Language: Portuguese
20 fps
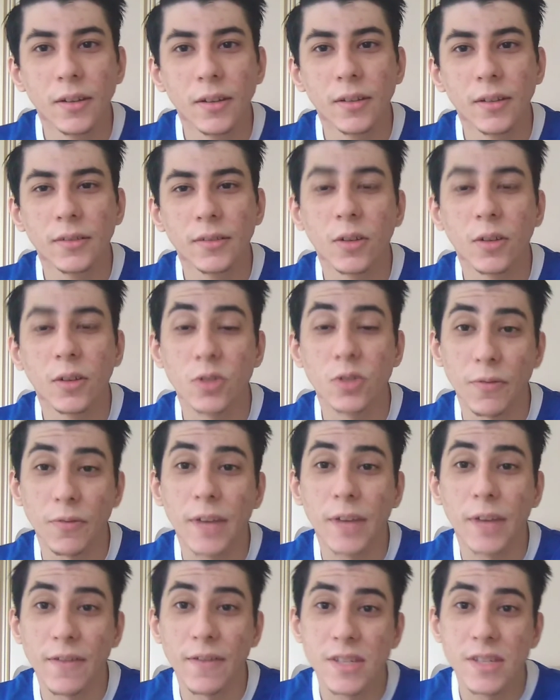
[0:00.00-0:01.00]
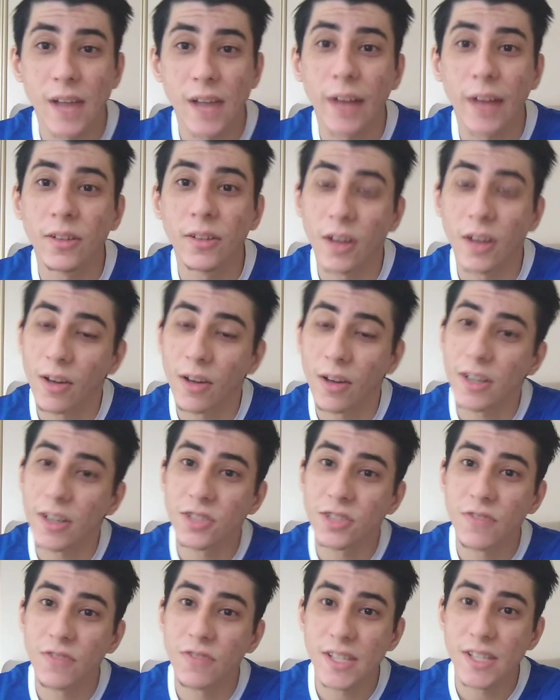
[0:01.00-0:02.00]
Então já fica avisado na hora de
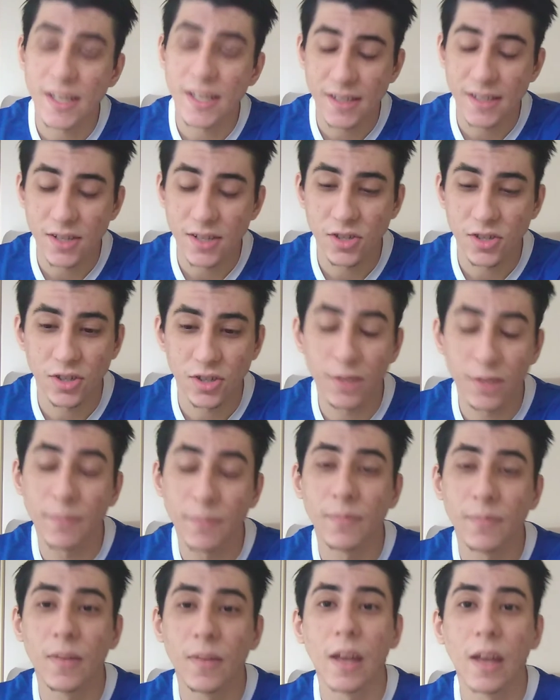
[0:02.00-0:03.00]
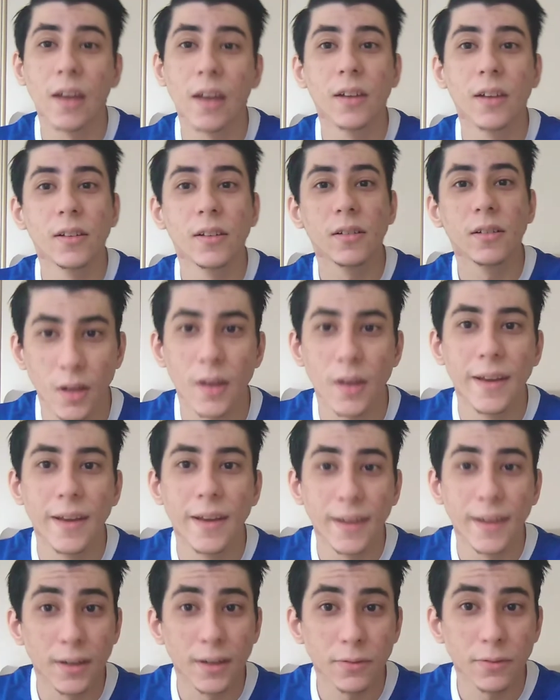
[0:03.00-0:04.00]
você assistir.
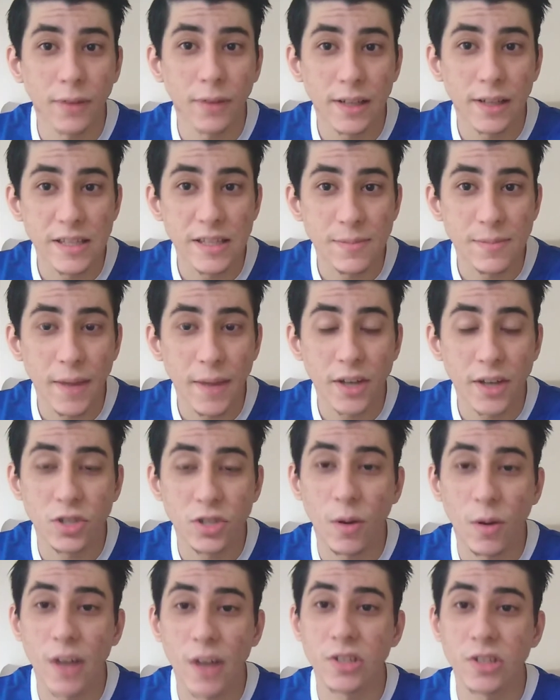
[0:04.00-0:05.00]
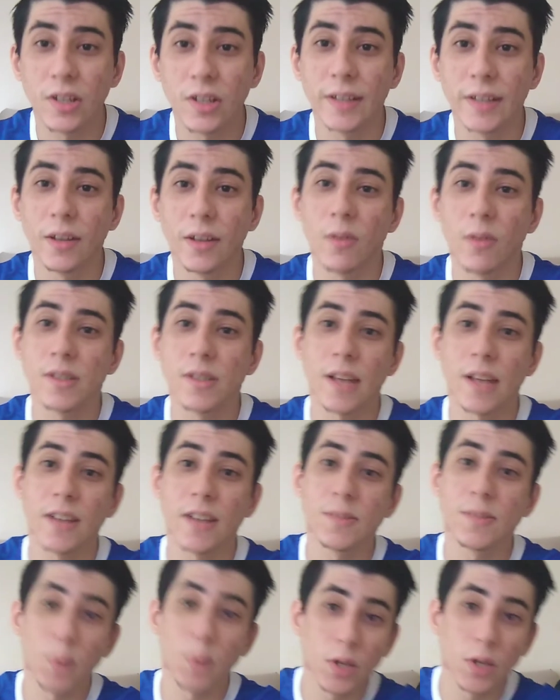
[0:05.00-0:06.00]
Infelizmente, eu acho que ele não está
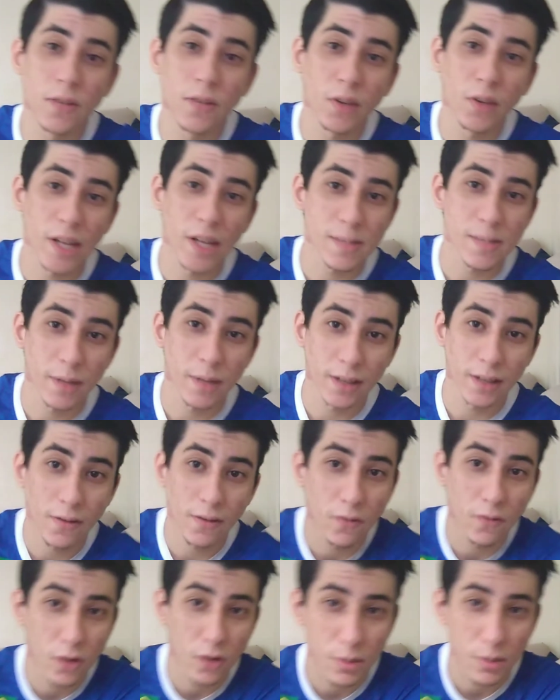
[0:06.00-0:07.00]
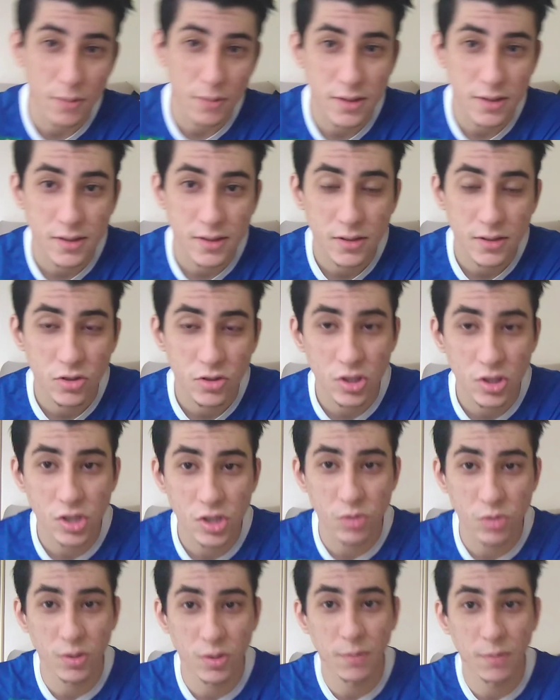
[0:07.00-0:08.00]
disponível nas plataformas de
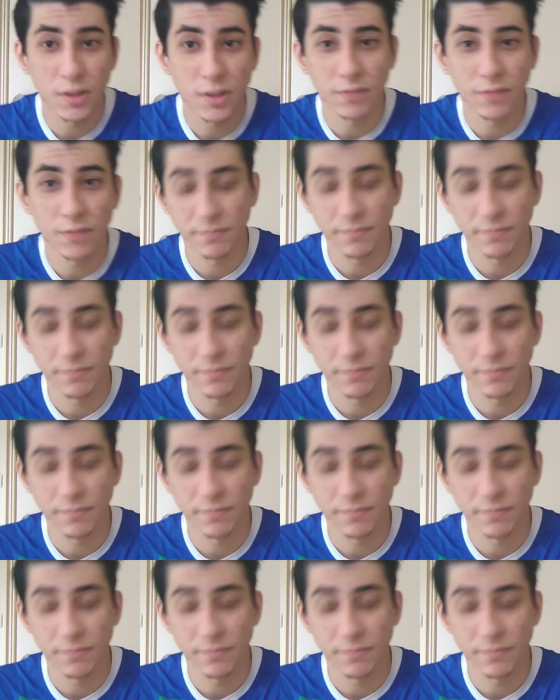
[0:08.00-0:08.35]
streaming.